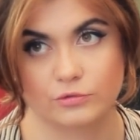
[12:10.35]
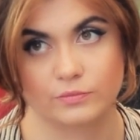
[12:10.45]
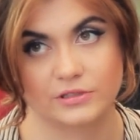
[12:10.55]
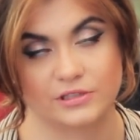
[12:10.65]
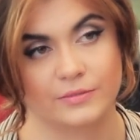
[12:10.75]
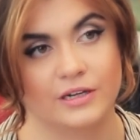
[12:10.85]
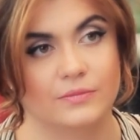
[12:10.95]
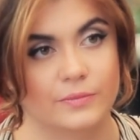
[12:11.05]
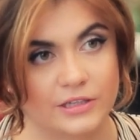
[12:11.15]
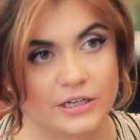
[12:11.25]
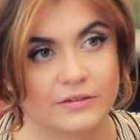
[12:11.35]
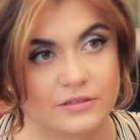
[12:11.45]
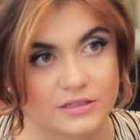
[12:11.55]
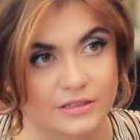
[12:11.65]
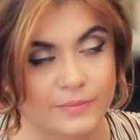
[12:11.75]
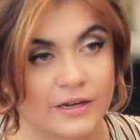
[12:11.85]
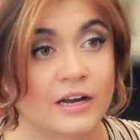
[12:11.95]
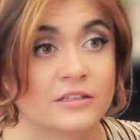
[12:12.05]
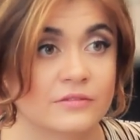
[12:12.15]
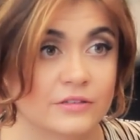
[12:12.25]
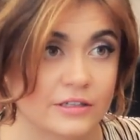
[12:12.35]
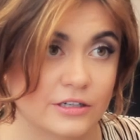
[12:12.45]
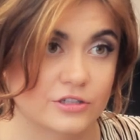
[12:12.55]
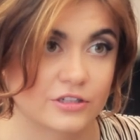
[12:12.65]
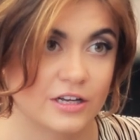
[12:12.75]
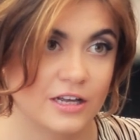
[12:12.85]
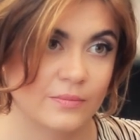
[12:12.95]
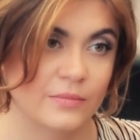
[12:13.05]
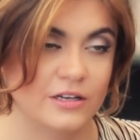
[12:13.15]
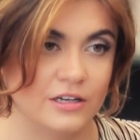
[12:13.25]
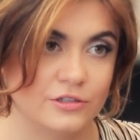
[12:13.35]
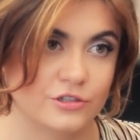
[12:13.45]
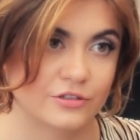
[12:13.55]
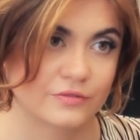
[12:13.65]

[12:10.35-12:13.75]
чтобы максимально понравиться и порадовать наших болельщиков.